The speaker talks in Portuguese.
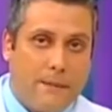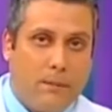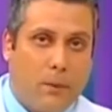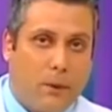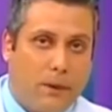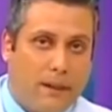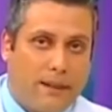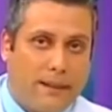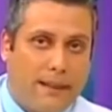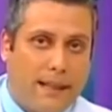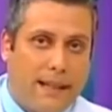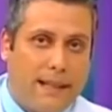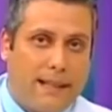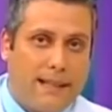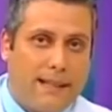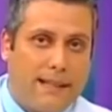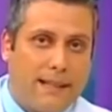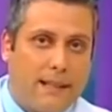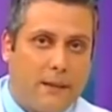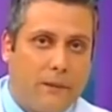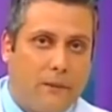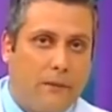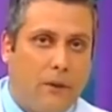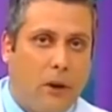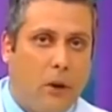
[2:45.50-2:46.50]

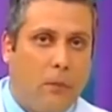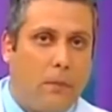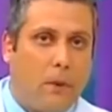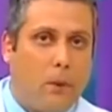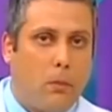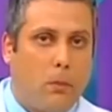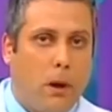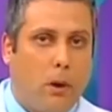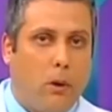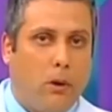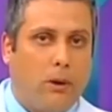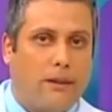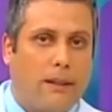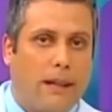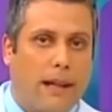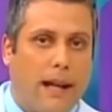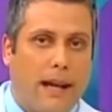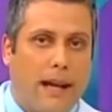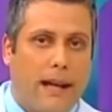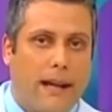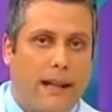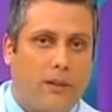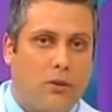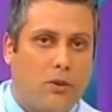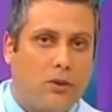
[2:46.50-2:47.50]
importantes vão para uma outra
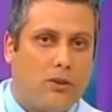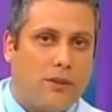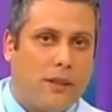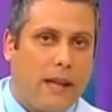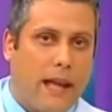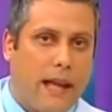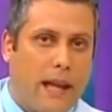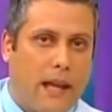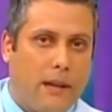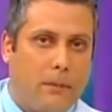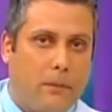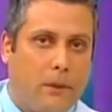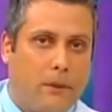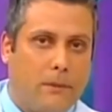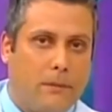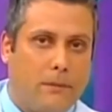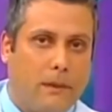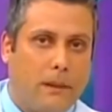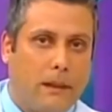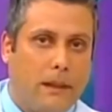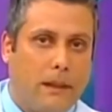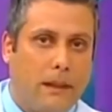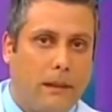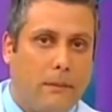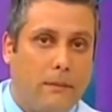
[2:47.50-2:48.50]
área do cérebro.
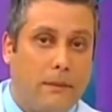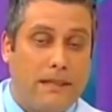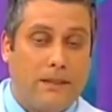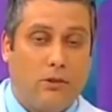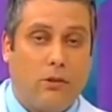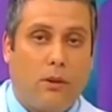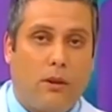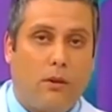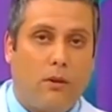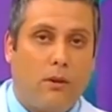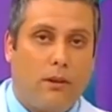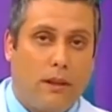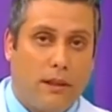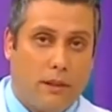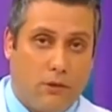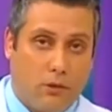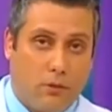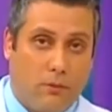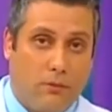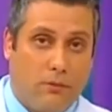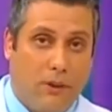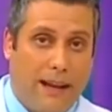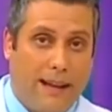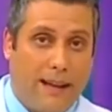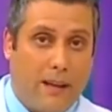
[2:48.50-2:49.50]
Isso,
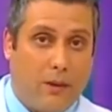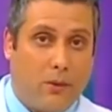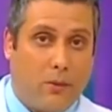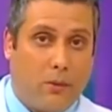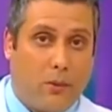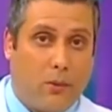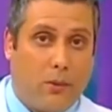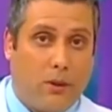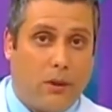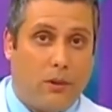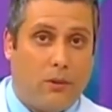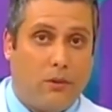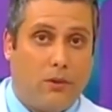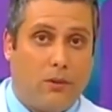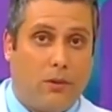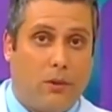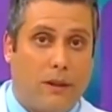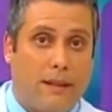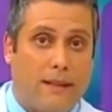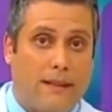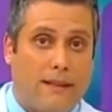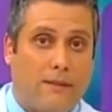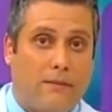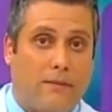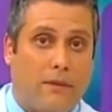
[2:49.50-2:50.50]
isso vai quando
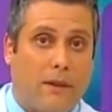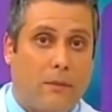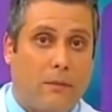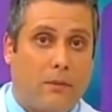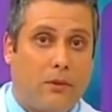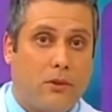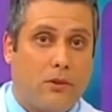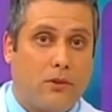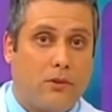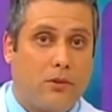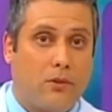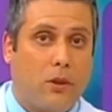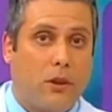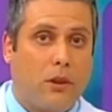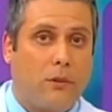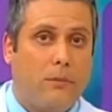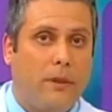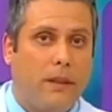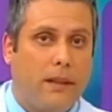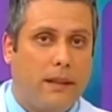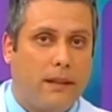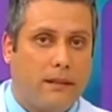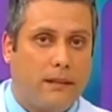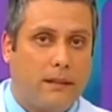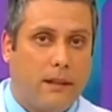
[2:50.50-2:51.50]
nós vamos
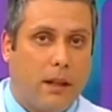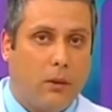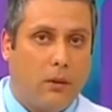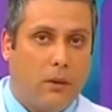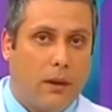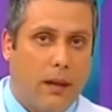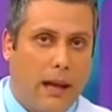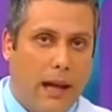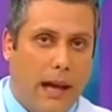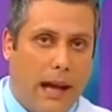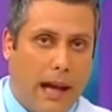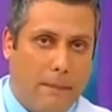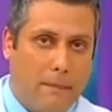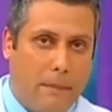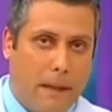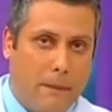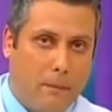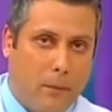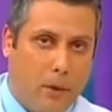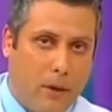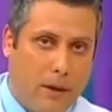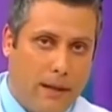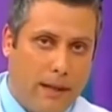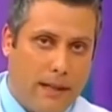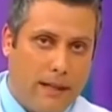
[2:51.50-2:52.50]
dormir. Então, a
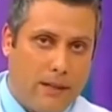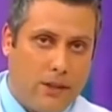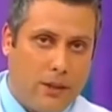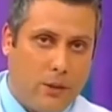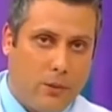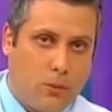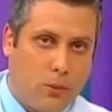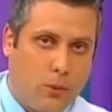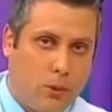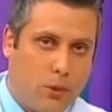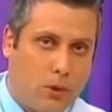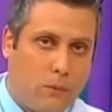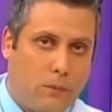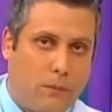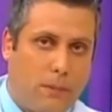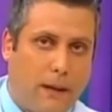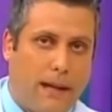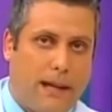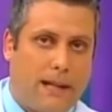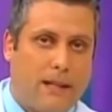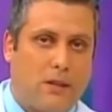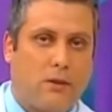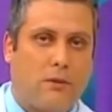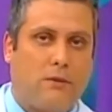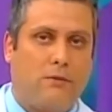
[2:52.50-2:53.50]
memória de curto
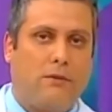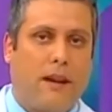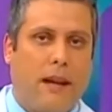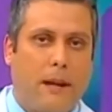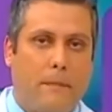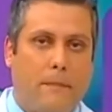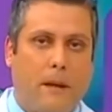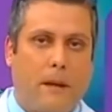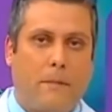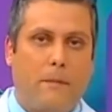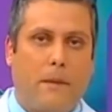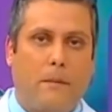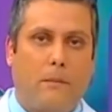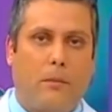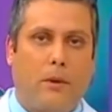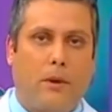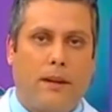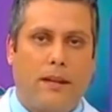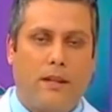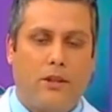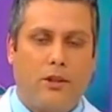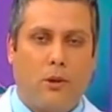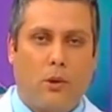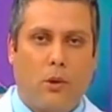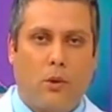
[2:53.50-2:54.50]
prazo vai para a
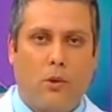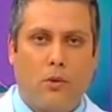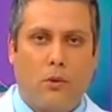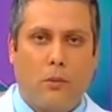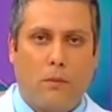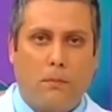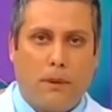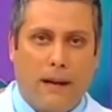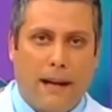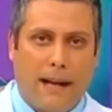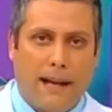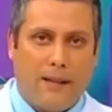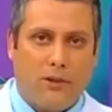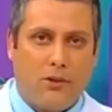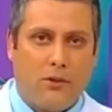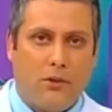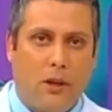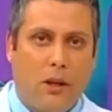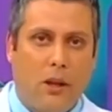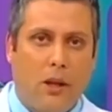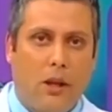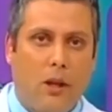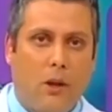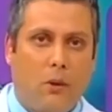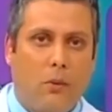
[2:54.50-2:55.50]
memória de longo prazo
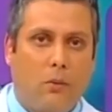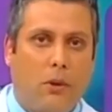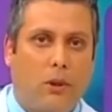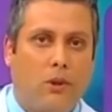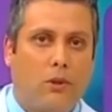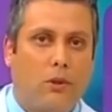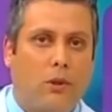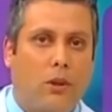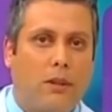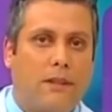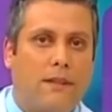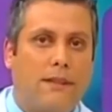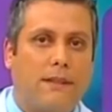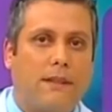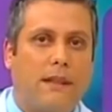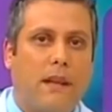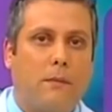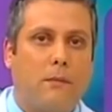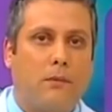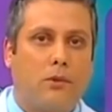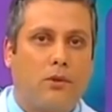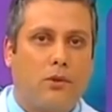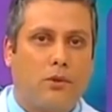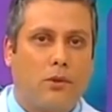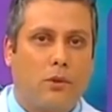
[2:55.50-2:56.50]
quando nós
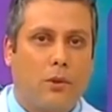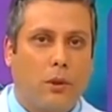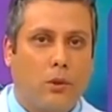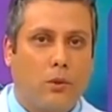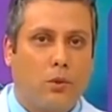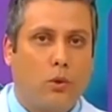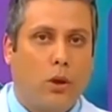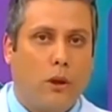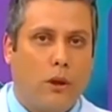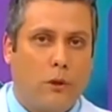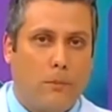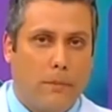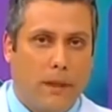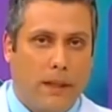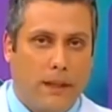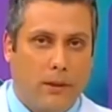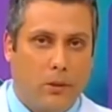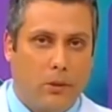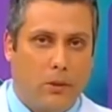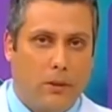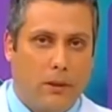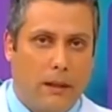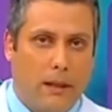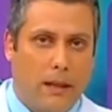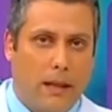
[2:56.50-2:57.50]
estamos
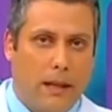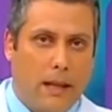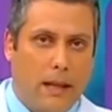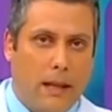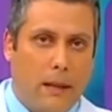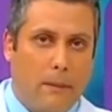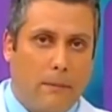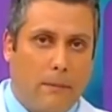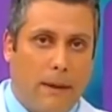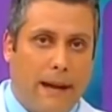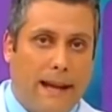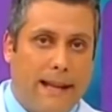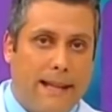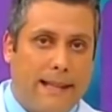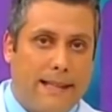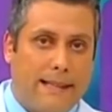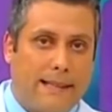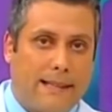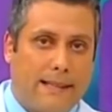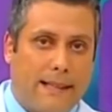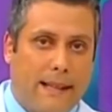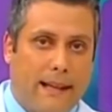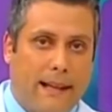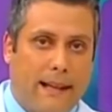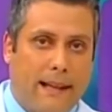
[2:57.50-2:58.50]
dormindo.
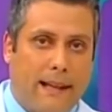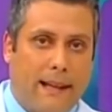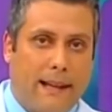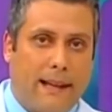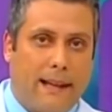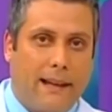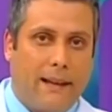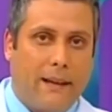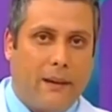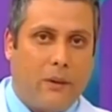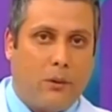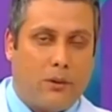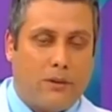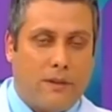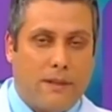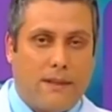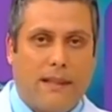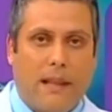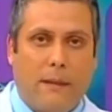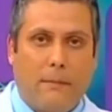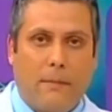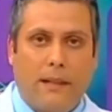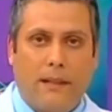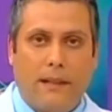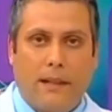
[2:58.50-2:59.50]
Mas é, o
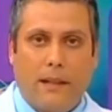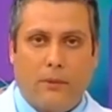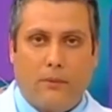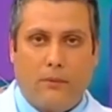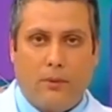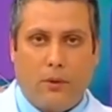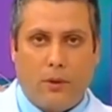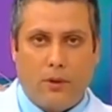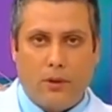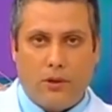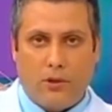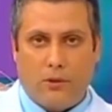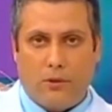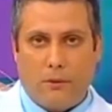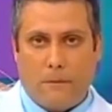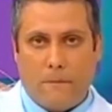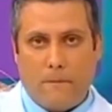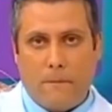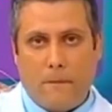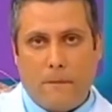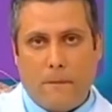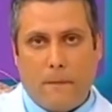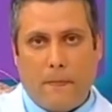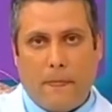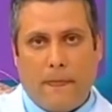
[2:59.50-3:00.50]
sistema nervoso
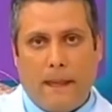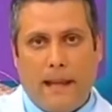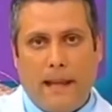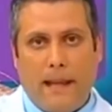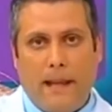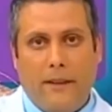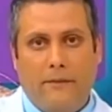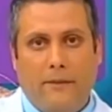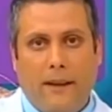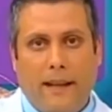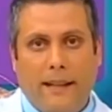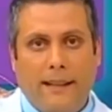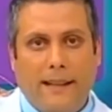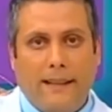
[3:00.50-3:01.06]
ele vai